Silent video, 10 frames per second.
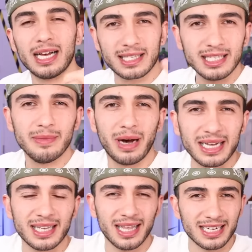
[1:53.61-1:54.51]
Aslında
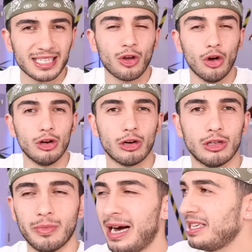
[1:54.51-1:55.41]
mağazalarda da öyle
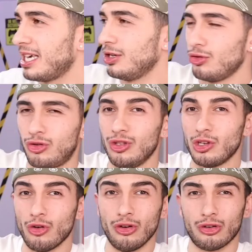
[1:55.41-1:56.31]
oluyor. Mankenin
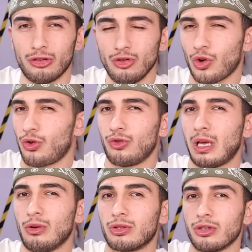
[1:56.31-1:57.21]
üstünde görüyorsun çok
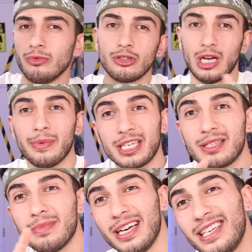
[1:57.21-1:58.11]
güzel oturmuş ama
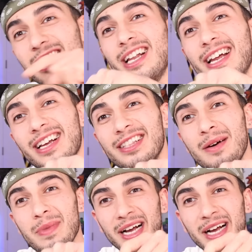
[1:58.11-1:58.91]
git mankenin arkadan